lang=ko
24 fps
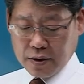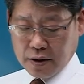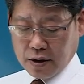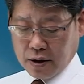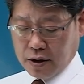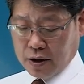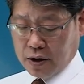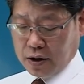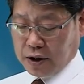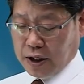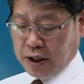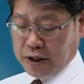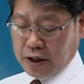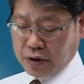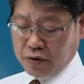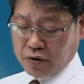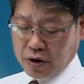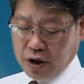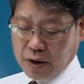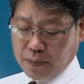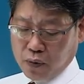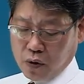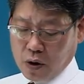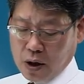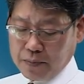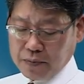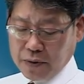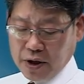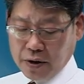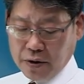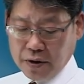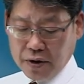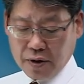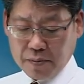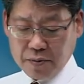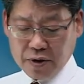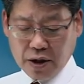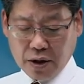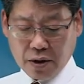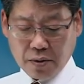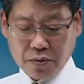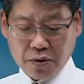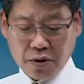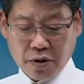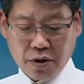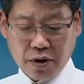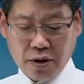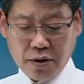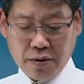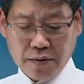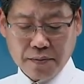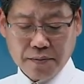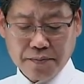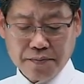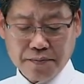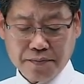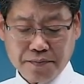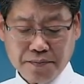어, 대다수 이렇게 포함되어 있습니다, 여러분들.